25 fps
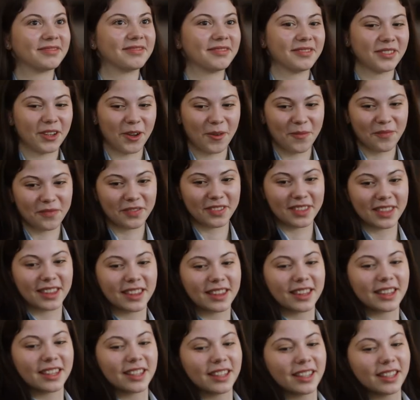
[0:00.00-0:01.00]
zu
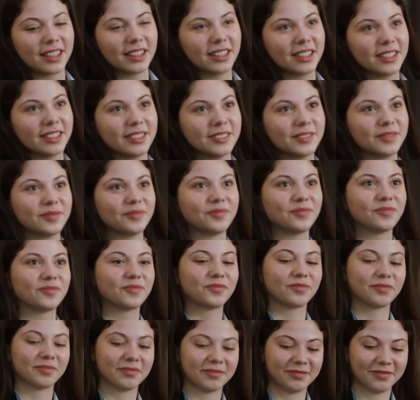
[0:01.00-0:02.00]
tun und ein Verständnis für
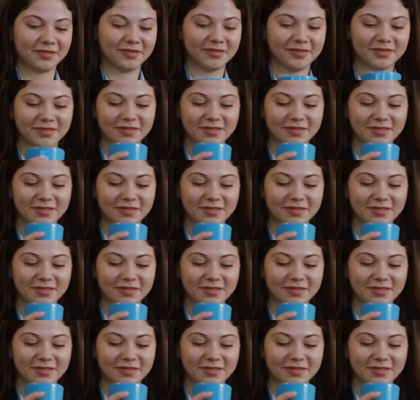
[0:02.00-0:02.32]
Zusammenhänge im